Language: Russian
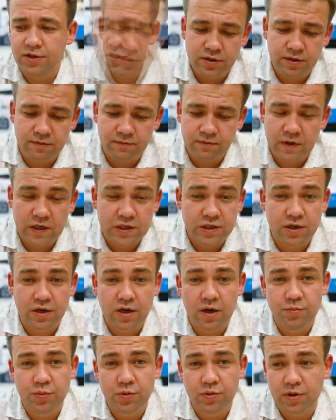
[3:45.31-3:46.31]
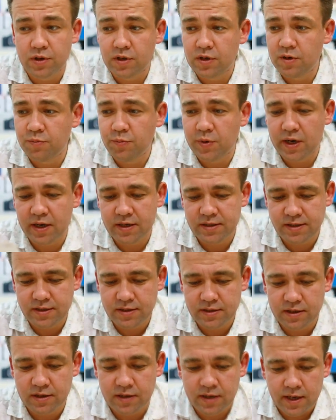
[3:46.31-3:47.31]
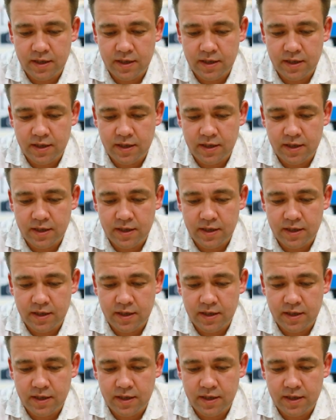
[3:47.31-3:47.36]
чем в наших компьютерных магазинах.